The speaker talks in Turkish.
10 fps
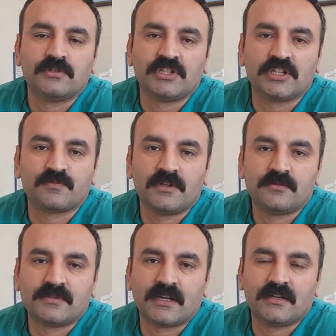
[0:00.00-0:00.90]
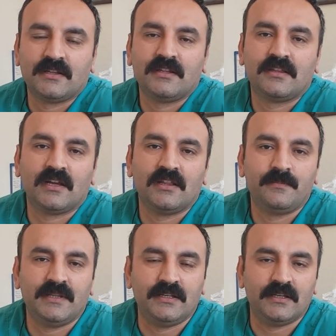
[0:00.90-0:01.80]
çalışmalarımız hakkında
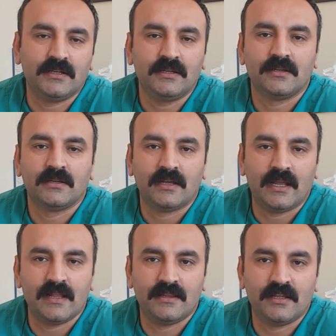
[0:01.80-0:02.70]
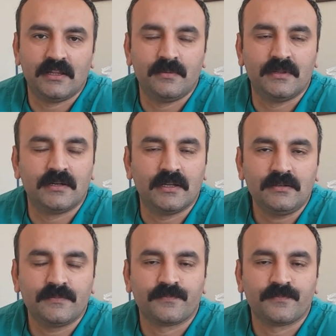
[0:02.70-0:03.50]
detaylı bilgiyi elde edebilirler.